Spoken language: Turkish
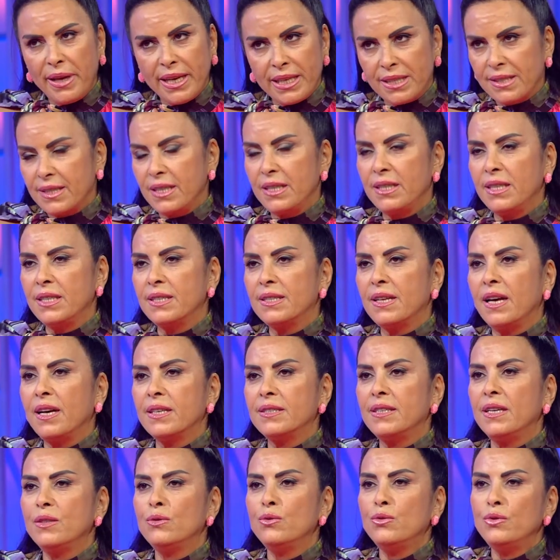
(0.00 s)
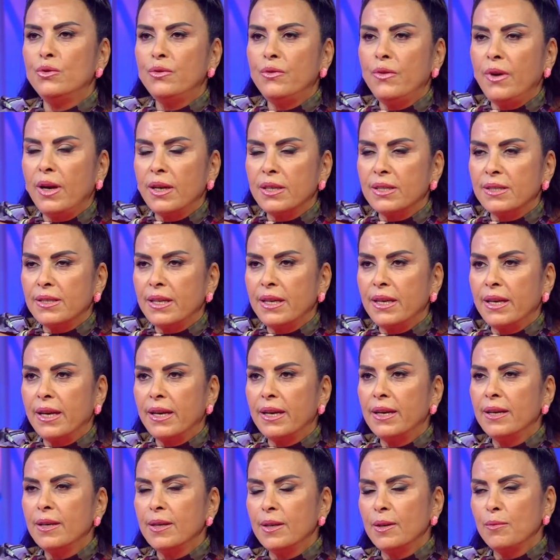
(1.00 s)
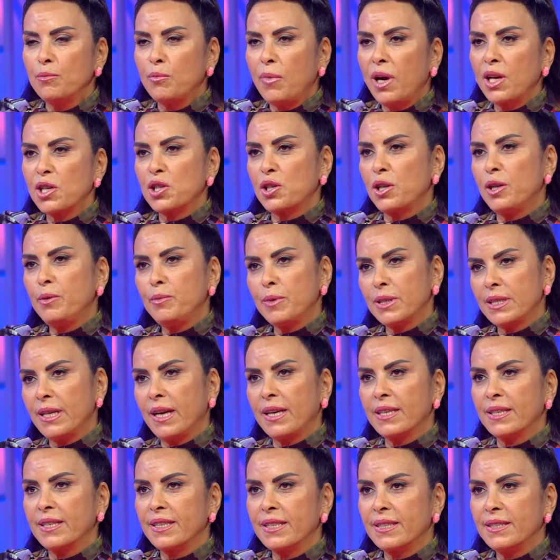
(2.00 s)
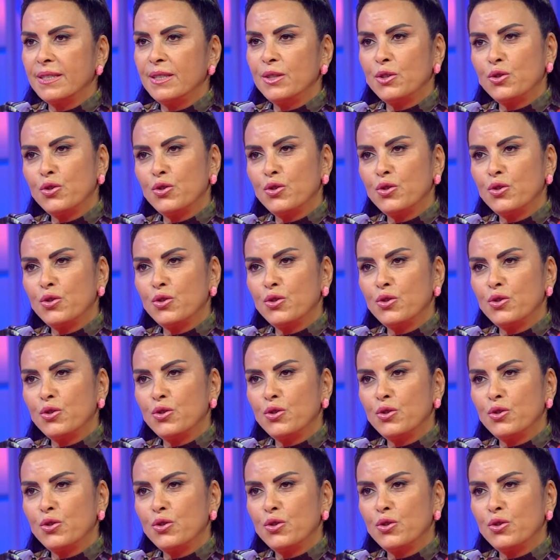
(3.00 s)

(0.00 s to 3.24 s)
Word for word: Beş sene zaten üniversiteye başlamadan gitti.